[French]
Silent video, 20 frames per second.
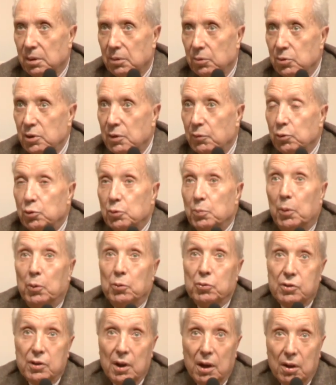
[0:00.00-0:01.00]
au niveau du
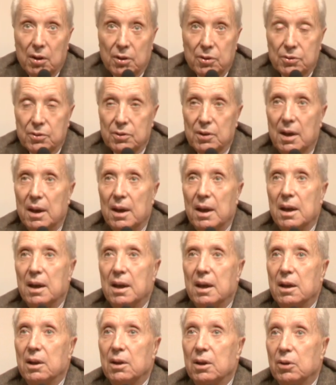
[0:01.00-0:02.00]
bon sens,
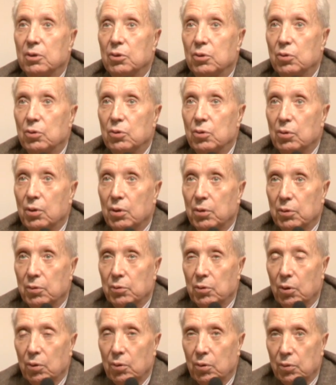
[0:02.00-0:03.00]
et
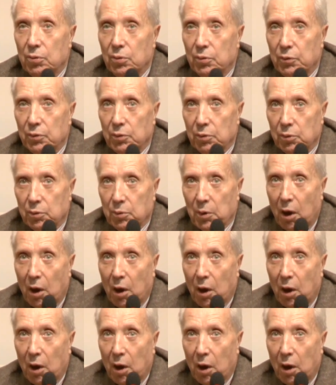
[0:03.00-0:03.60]
une,